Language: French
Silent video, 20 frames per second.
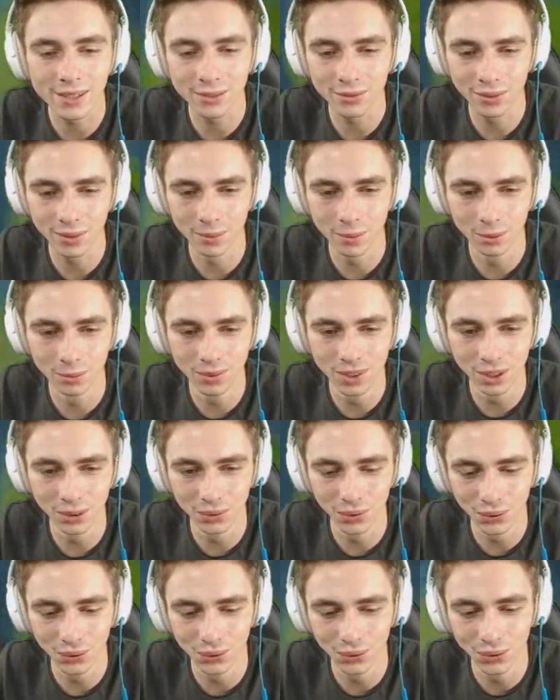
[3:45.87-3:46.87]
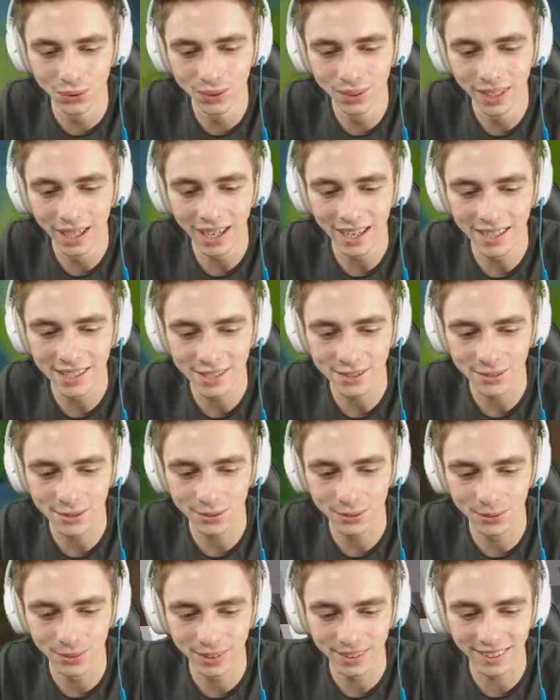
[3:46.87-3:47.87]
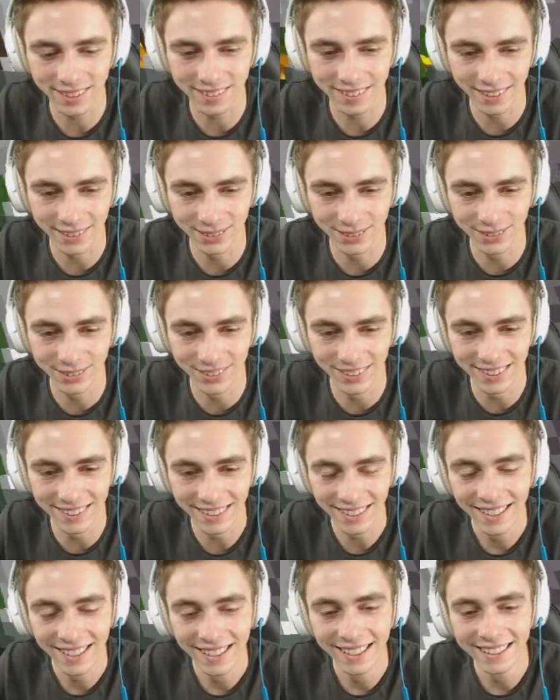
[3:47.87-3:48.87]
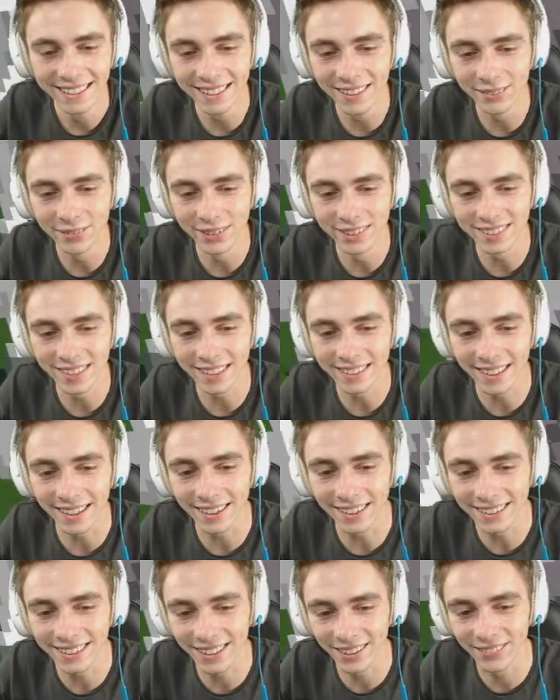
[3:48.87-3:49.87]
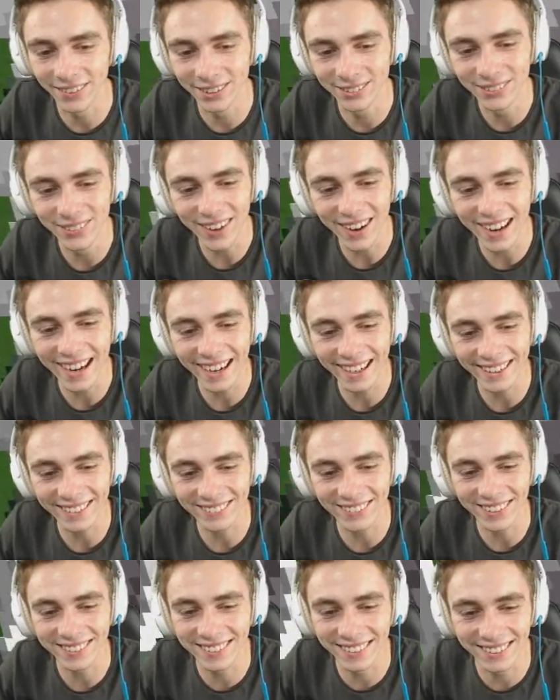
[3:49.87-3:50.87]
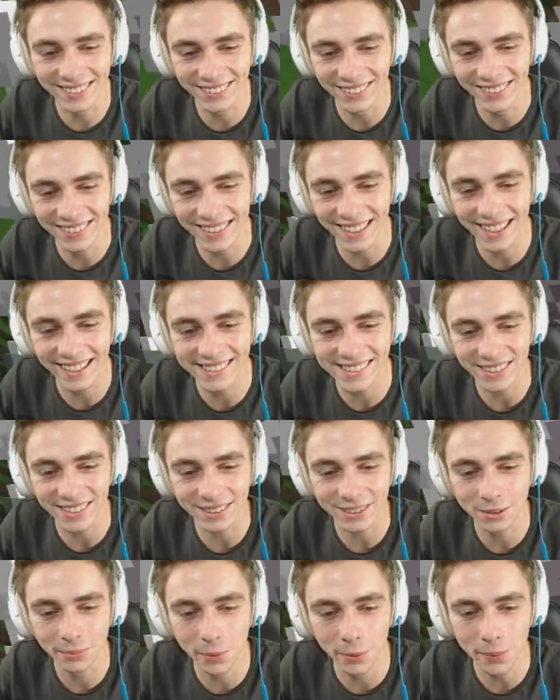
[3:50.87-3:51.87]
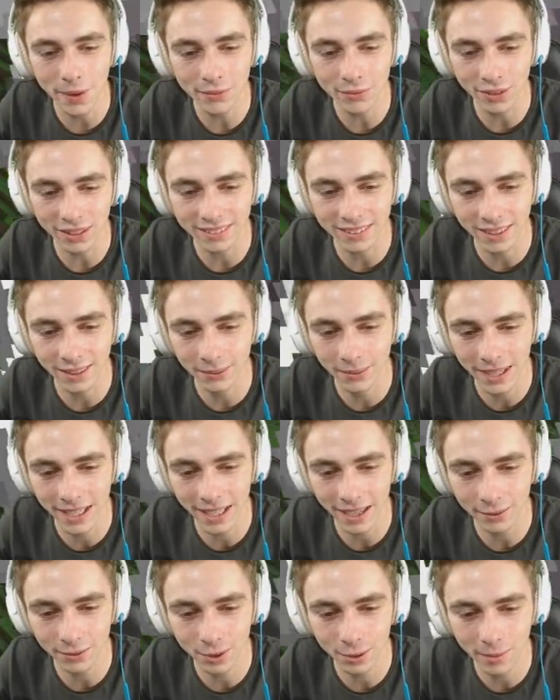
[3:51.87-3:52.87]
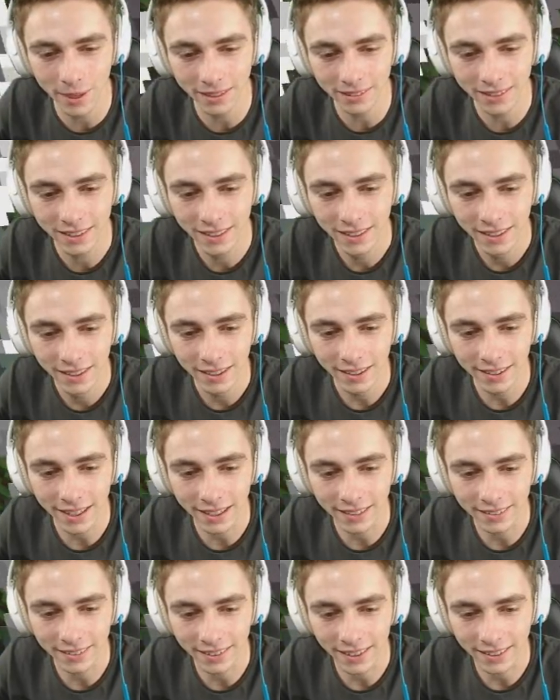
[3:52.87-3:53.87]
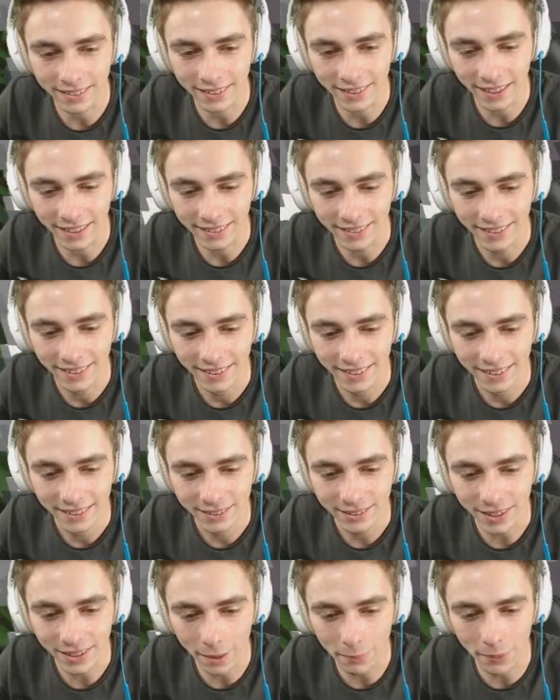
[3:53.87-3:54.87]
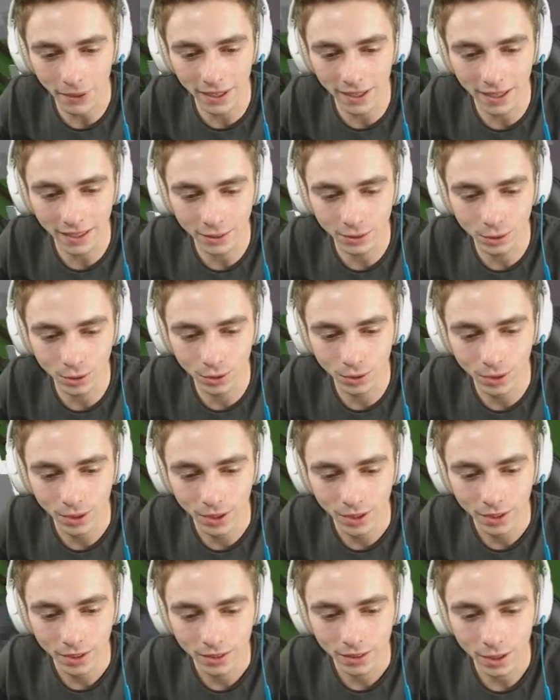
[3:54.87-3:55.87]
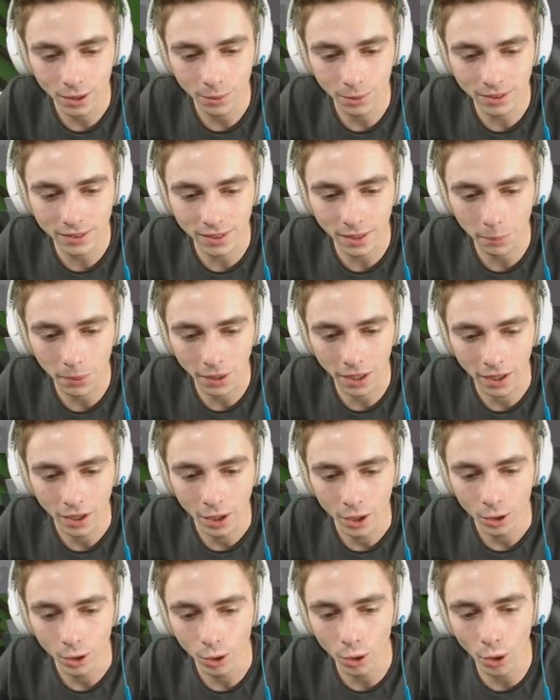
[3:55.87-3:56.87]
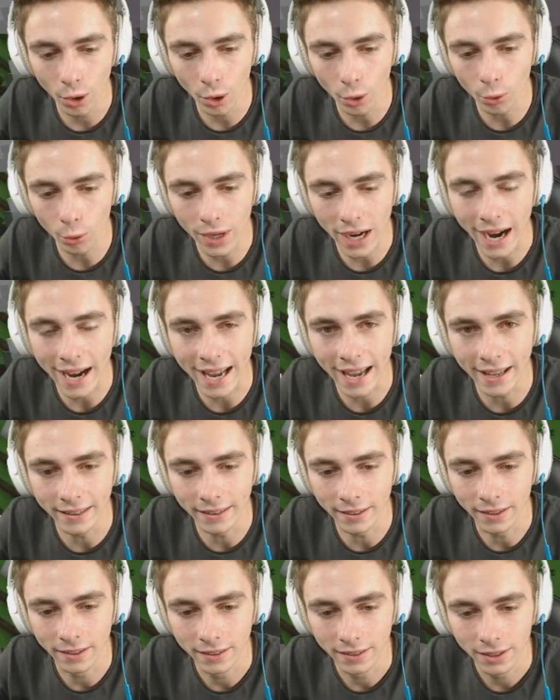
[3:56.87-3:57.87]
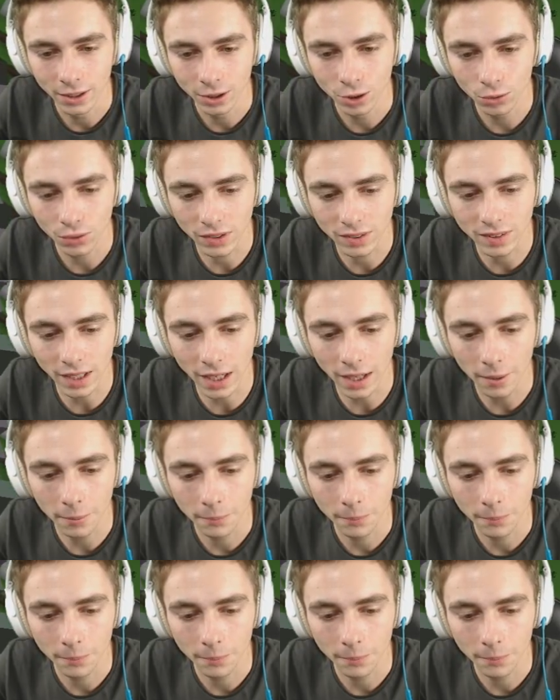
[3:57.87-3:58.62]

fait mon petit foufou, hein. je vais vous montrer ça tout de suite. J'ai fait ça tout à l'heure, j'étais en mode, waouh, comment c'est trop classe, genre tu peux pas faire ça dans Minecraft de base. Regarde, regarde, regarde. Tu te rappelles a du... Comment ça s'appelle Le Rukaken. Tu fais ça.